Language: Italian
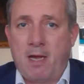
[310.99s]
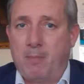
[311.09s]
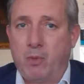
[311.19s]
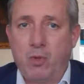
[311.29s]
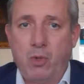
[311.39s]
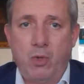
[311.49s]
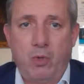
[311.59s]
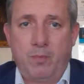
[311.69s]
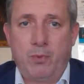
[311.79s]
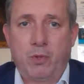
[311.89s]

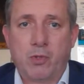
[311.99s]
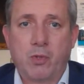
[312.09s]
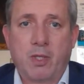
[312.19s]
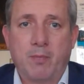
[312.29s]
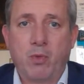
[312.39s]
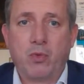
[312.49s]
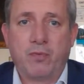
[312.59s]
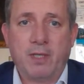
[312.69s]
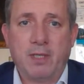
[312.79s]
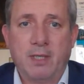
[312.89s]
Apollo, piuttosto che
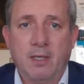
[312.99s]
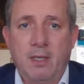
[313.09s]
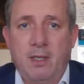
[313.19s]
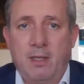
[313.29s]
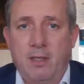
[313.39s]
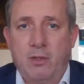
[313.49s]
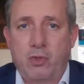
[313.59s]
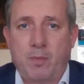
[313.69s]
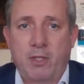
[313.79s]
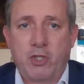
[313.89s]
Brookfield, Guild, eh,
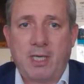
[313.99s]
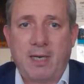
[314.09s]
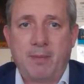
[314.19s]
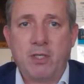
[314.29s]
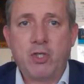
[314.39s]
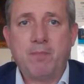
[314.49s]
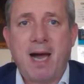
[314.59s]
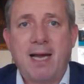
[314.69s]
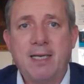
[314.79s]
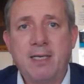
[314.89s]
giusto per citare i
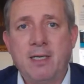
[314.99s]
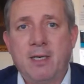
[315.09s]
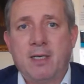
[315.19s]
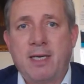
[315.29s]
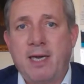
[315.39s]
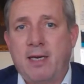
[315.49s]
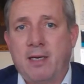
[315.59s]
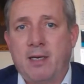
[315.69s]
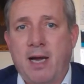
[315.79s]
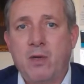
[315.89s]
principali,
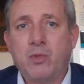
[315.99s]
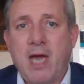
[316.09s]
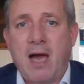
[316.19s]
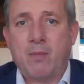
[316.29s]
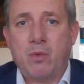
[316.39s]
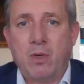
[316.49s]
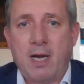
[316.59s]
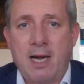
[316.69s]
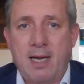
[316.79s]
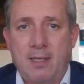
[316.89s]
che eh,
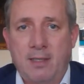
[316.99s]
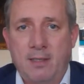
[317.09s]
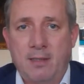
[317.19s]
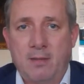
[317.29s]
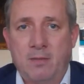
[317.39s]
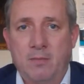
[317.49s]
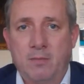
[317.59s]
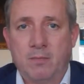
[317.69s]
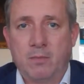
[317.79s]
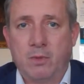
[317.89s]
aiutiamo a eh,
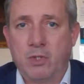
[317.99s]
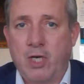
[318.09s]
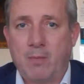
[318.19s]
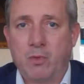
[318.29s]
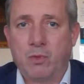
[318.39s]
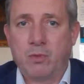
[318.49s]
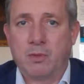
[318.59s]
ehm, diciamo,